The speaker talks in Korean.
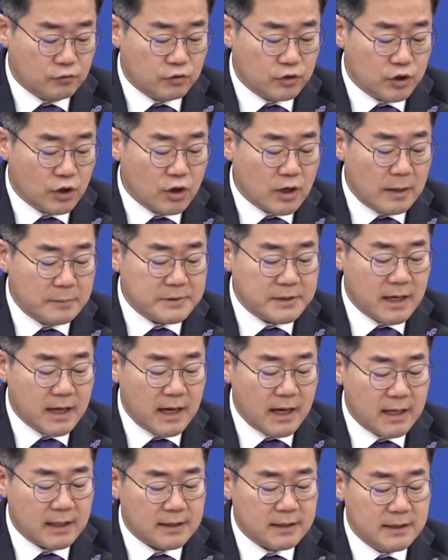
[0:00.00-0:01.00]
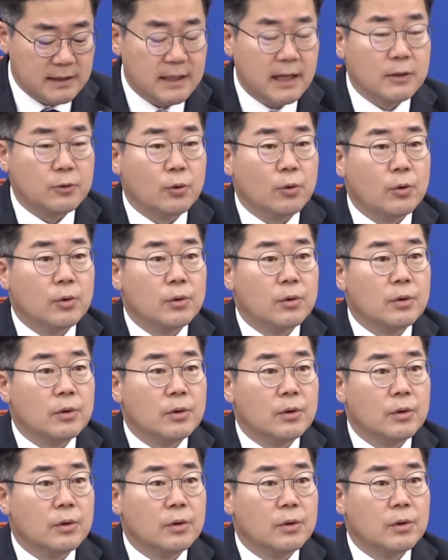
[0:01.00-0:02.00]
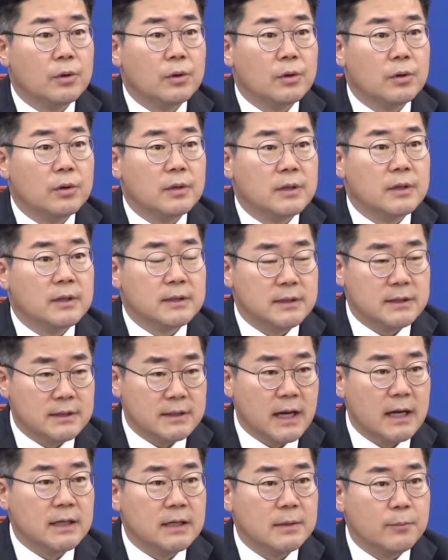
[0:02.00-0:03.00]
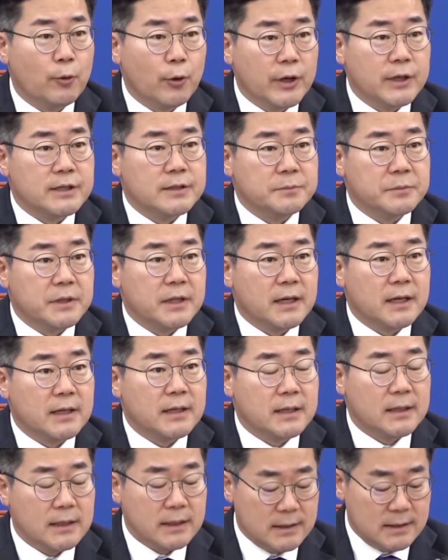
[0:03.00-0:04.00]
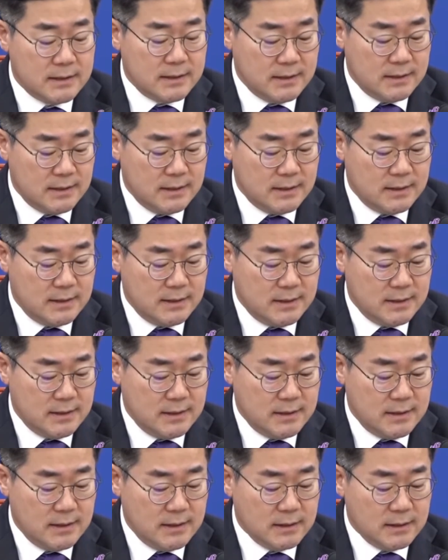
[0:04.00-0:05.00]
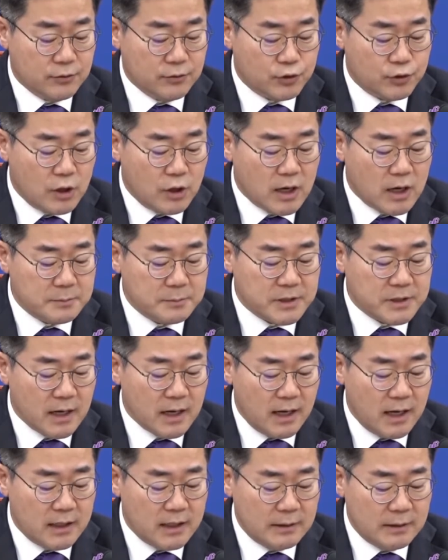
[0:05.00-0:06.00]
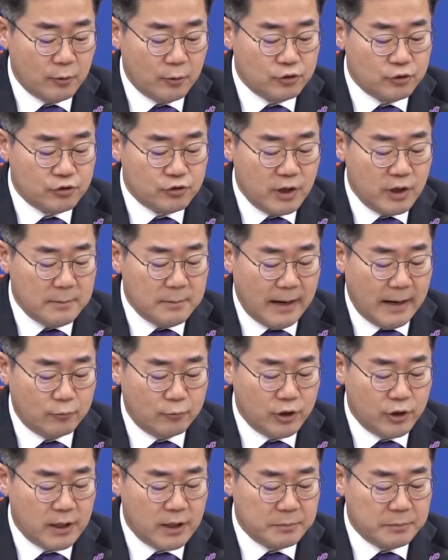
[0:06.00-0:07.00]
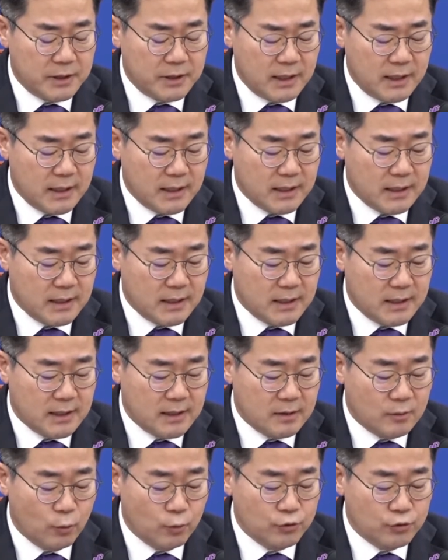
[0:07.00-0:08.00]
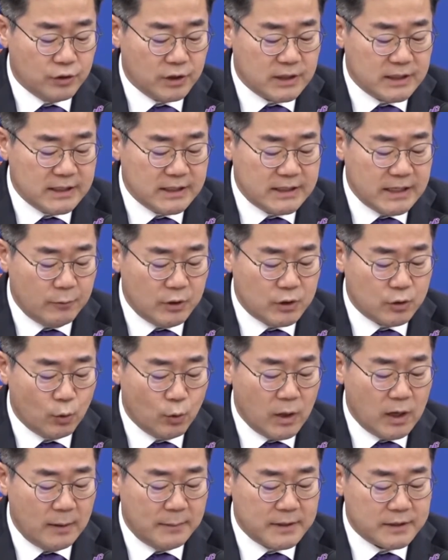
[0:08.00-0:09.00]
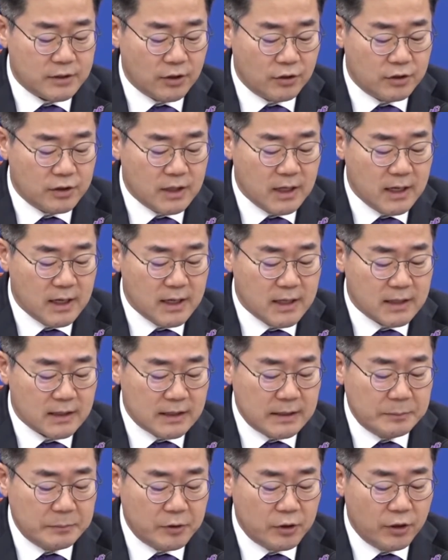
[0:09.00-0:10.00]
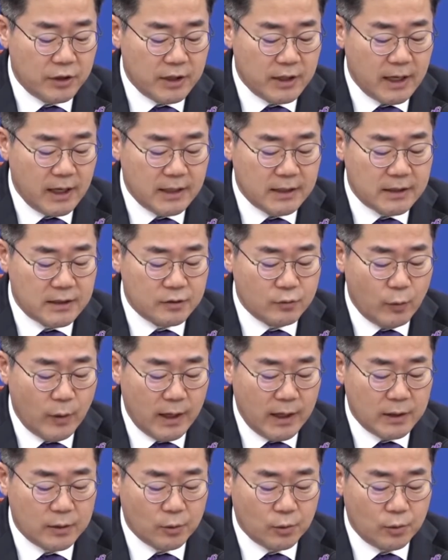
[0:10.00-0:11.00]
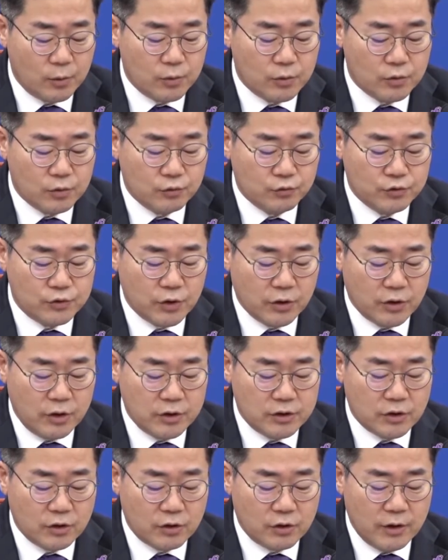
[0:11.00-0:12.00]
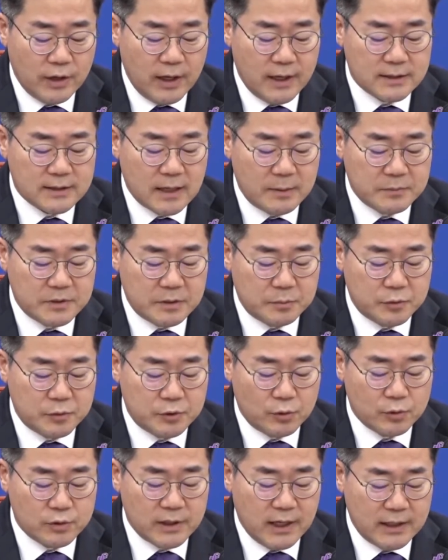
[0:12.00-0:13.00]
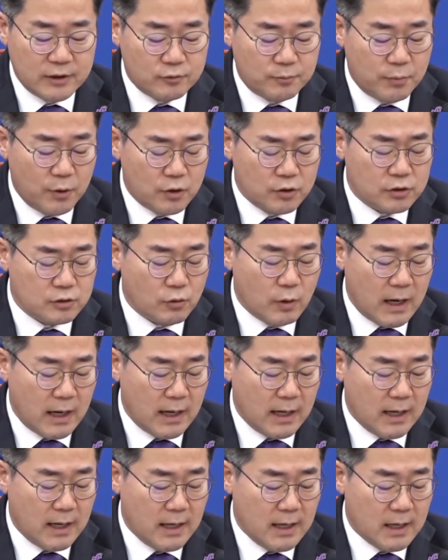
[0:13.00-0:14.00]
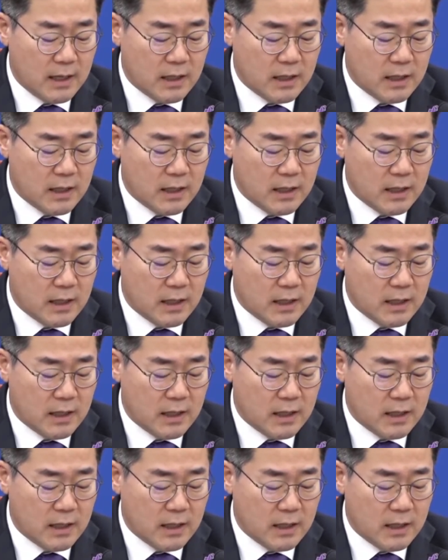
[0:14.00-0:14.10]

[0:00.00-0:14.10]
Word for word: 국정감사가 끝나도 끝장을 보겠습니다. 국정감사가 이번 주에 마무리됩니다. 오늘 기재위 종감에선 김건희 게이트 외에도 윤석열 정권의 30조 세수 펑크와